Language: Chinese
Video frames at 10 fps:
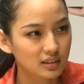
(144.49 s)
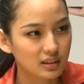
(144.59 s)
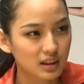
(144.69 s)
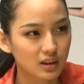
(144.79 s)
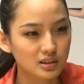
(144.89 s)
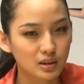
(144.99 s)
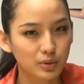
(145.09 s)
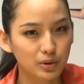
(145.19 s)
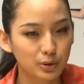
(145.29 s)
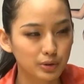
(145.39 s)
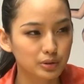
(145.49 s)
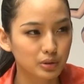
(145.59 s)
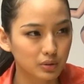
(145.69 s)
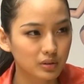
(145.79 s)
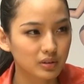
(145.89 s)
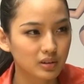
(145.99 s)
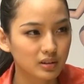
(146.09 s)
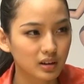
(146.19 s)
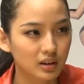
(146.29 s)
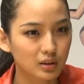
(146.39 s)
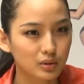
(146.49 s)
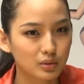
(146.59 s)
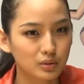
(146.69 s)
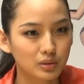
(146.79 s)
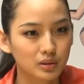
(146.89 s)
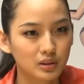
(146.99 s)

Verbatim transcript: 你要稍微略懂，然后。